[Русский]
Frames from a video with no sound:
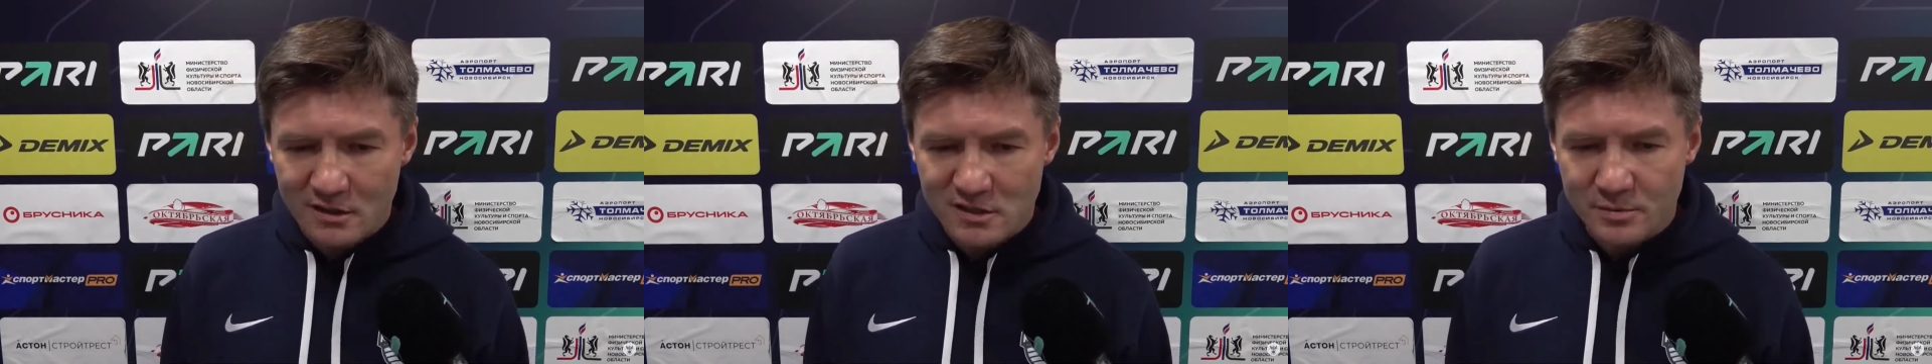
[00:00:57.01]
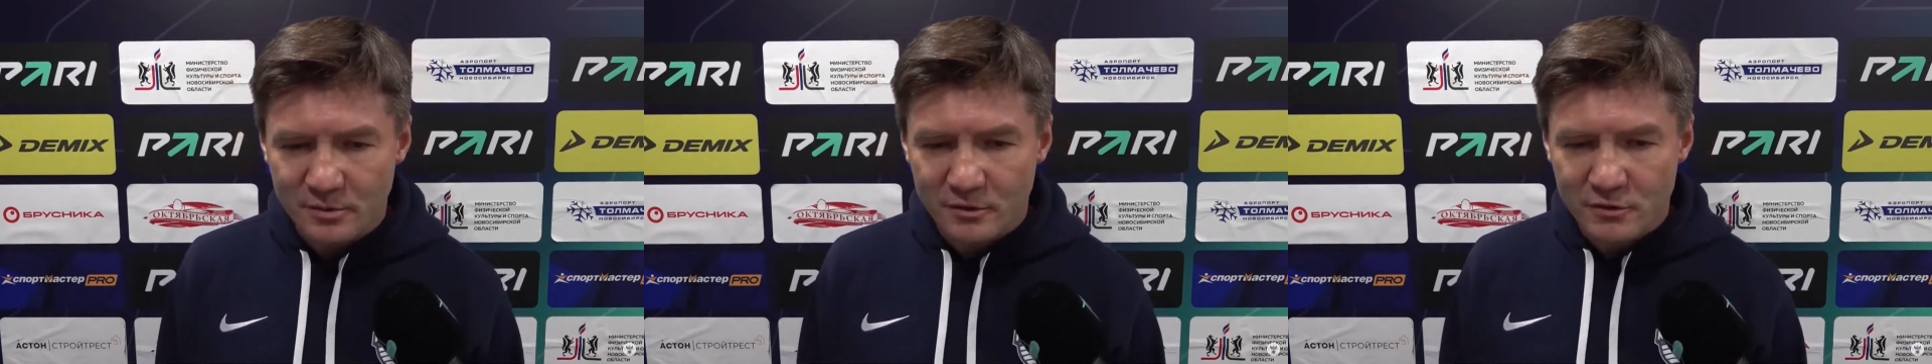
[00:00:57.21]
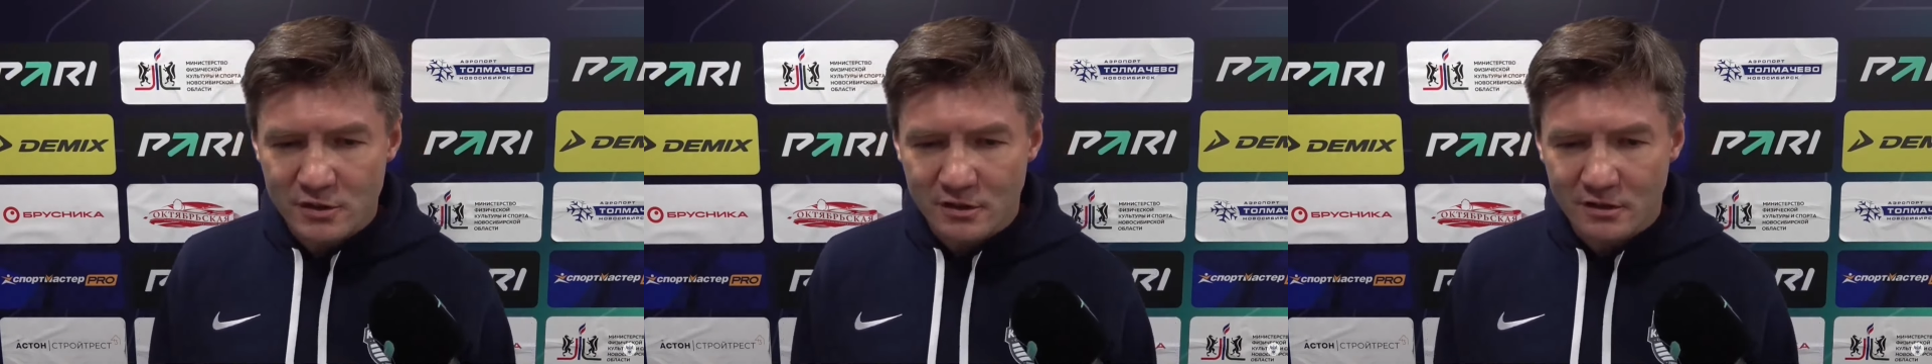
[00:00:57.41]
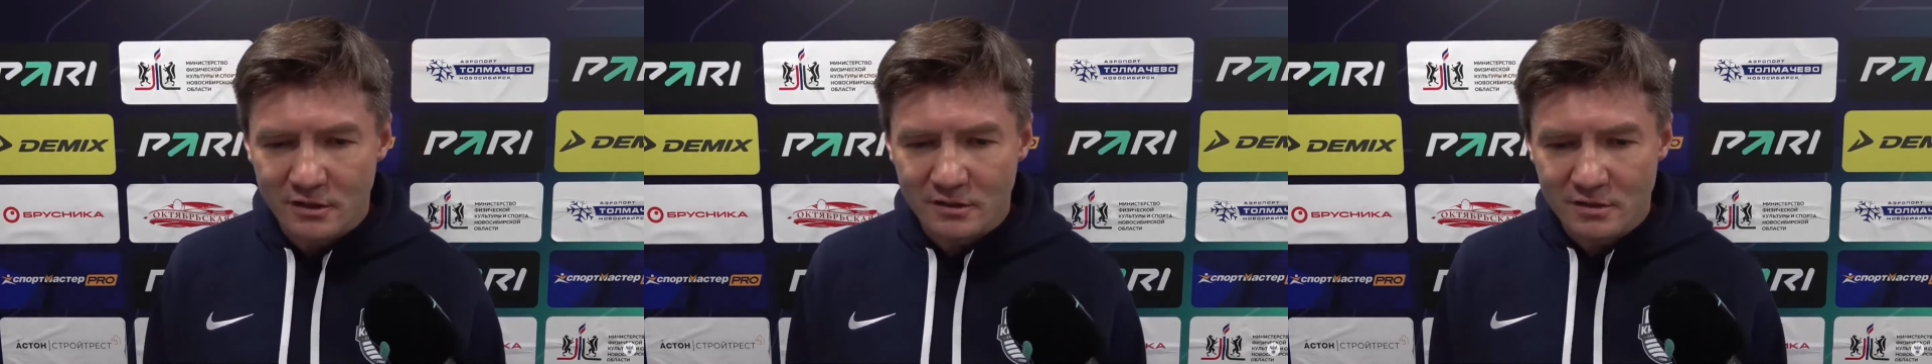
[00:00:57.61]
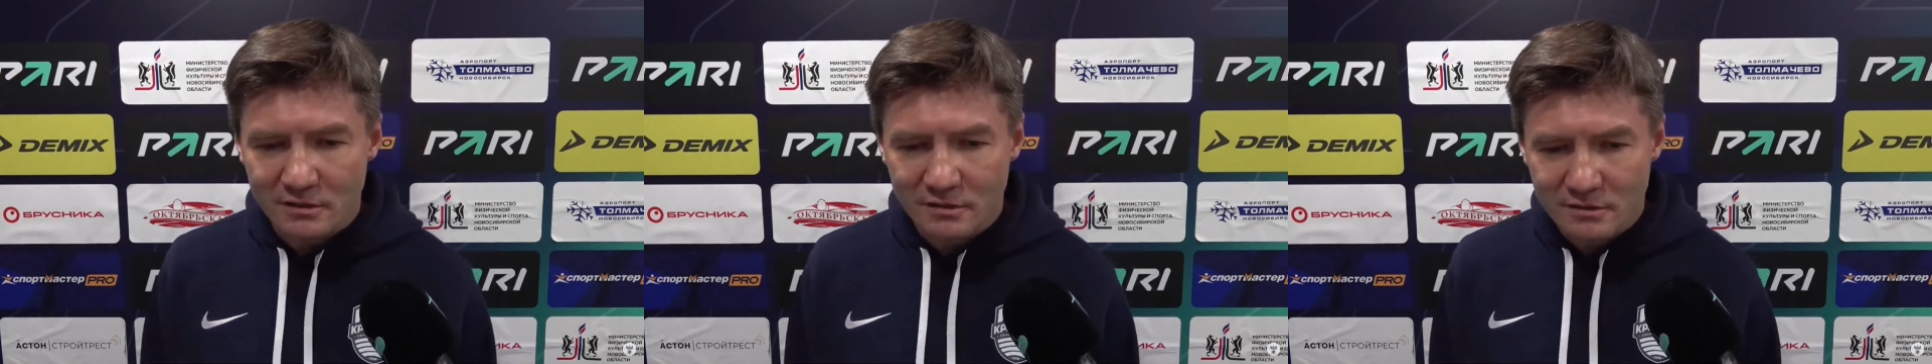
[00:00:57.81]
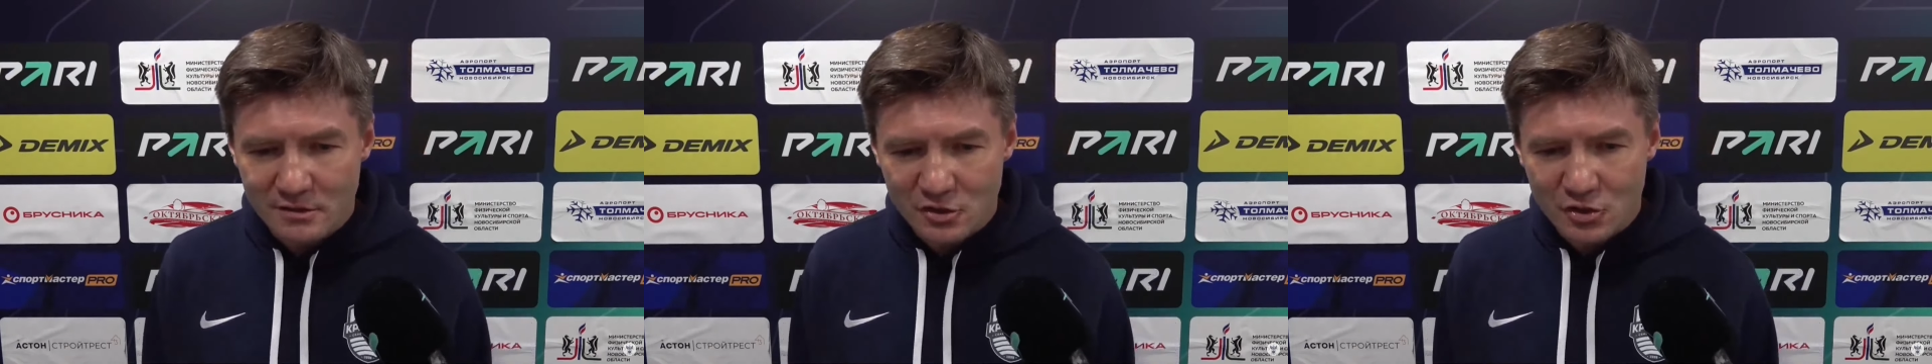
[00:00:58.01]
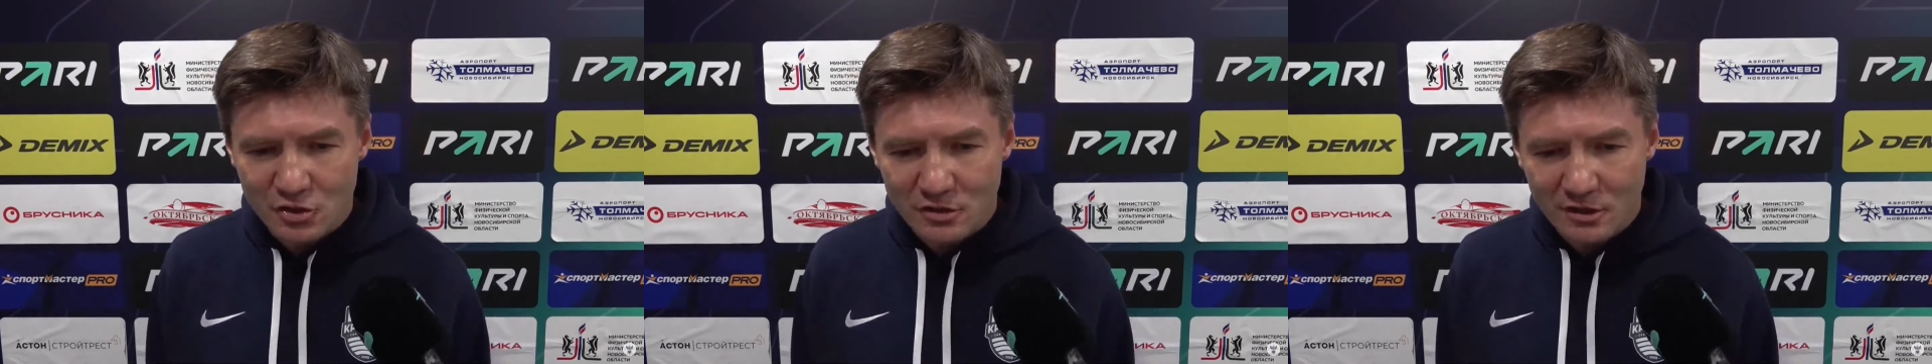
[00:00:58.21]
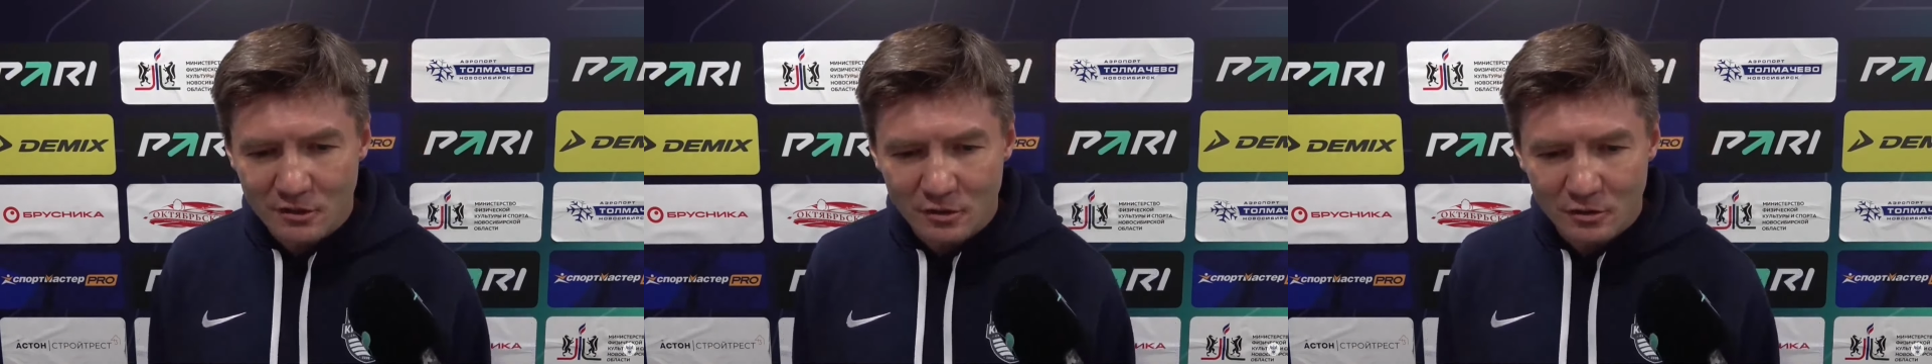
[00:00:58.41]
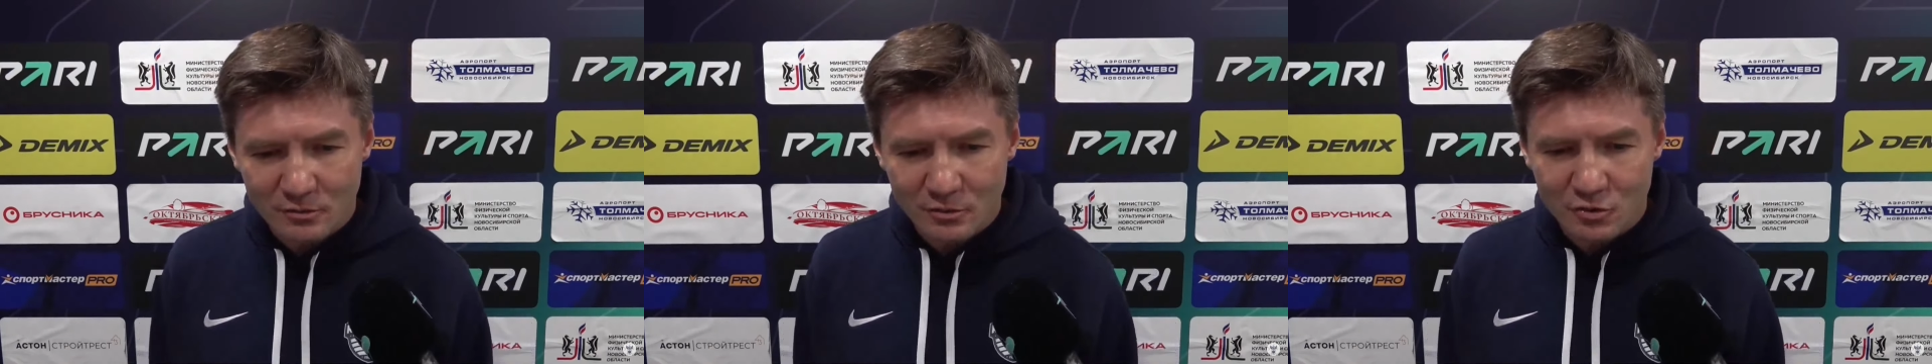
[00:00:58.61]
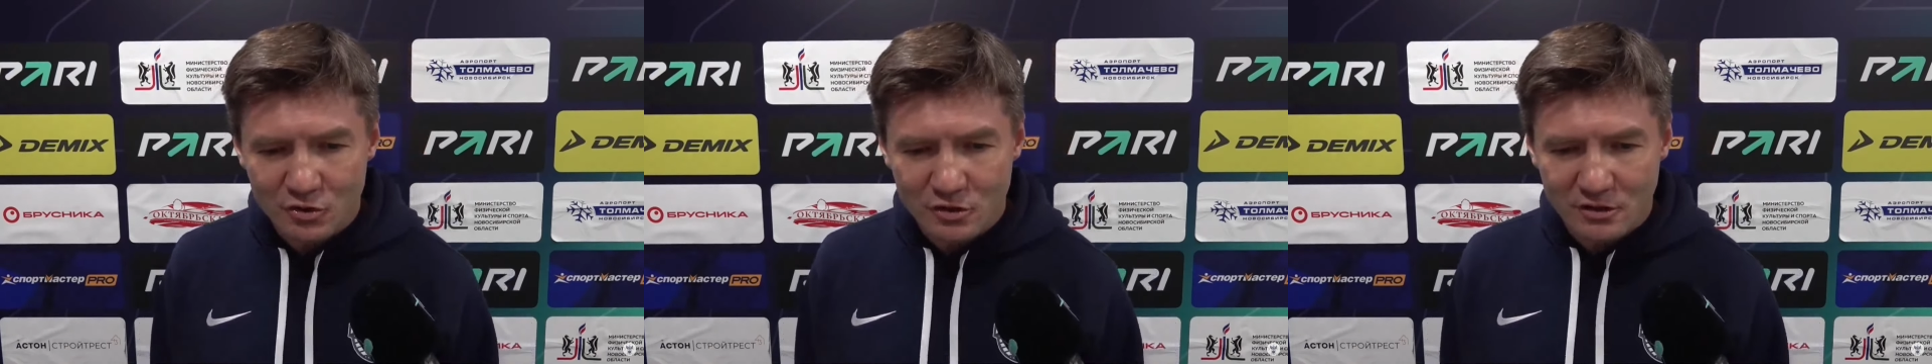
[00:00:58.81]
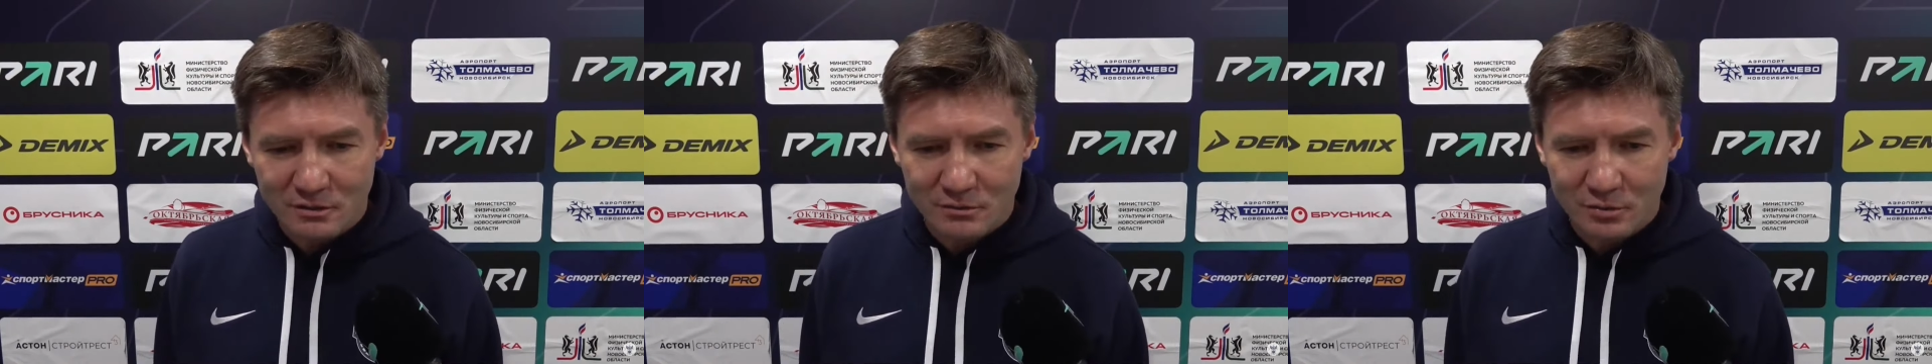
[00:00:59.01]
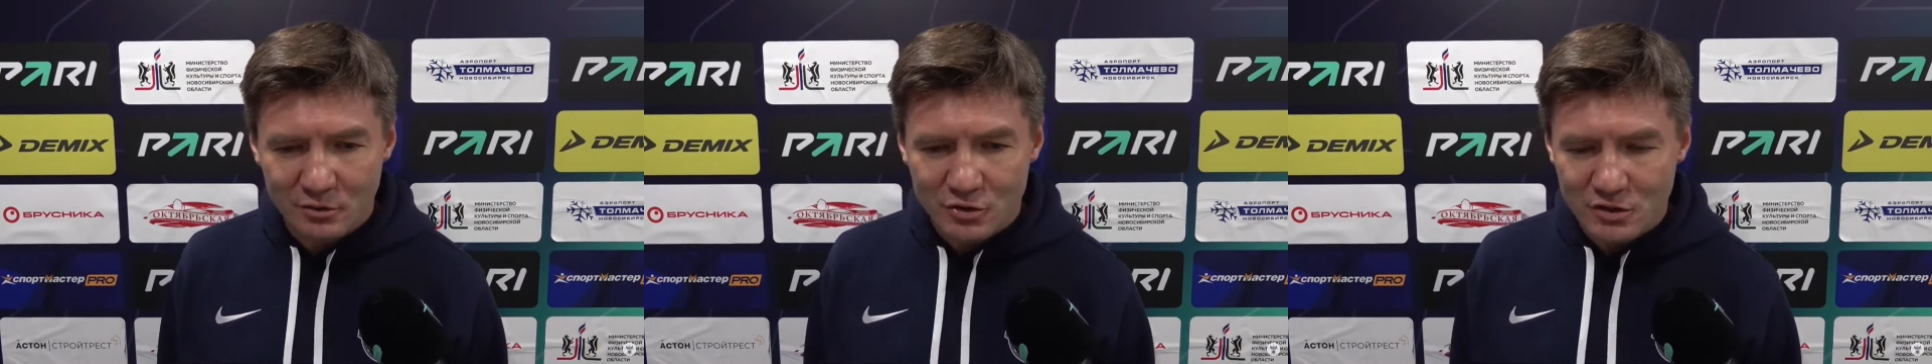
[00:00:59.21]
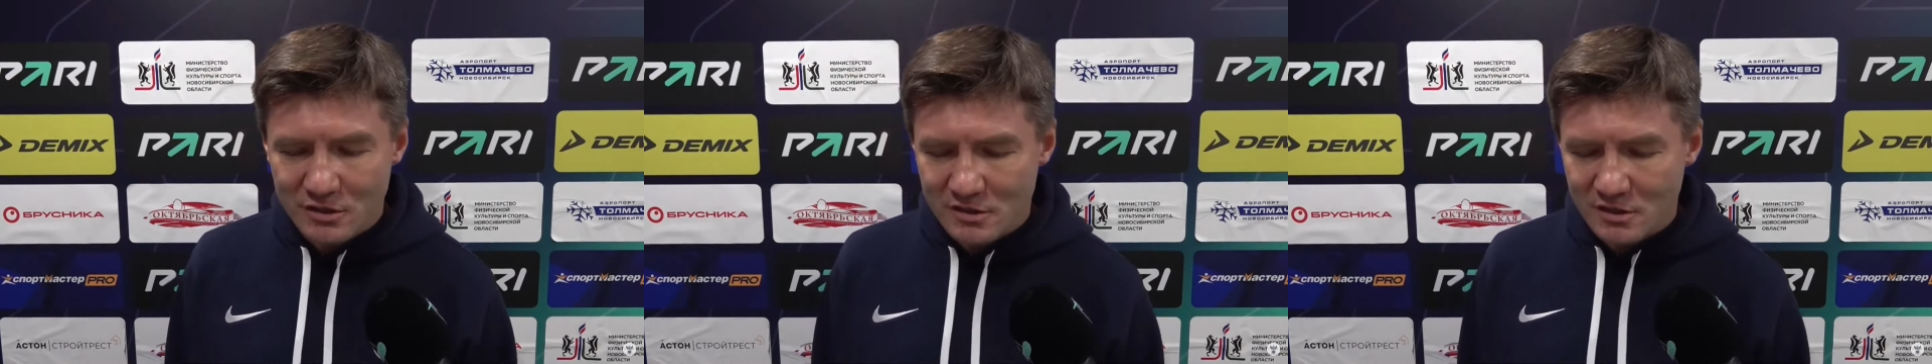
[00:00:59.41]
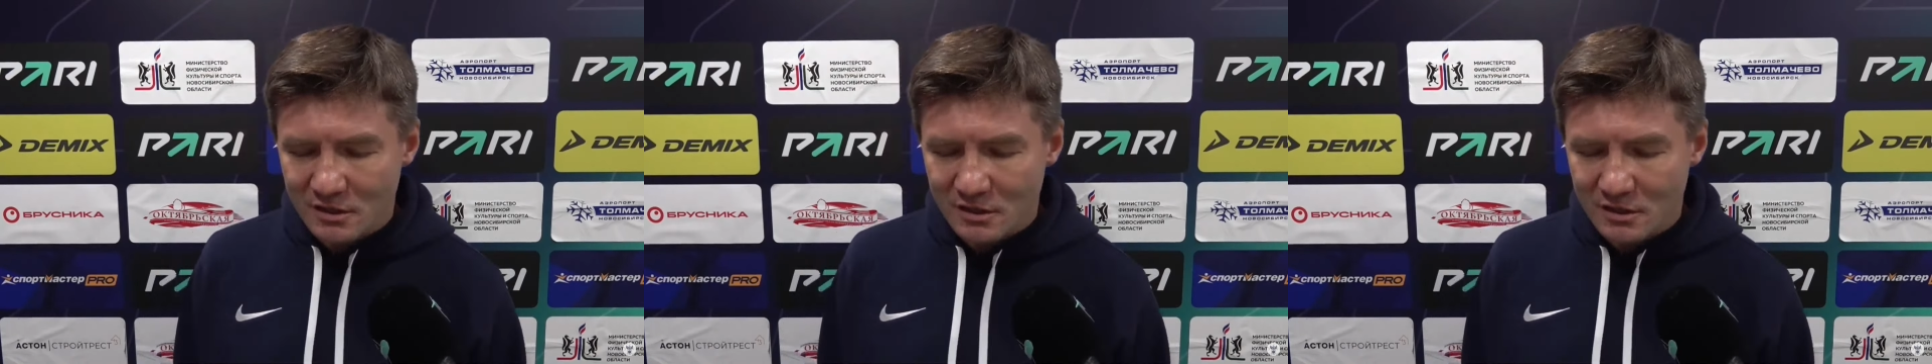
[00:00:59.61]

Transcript: если бы его все голы засчитали, он бы уже там больше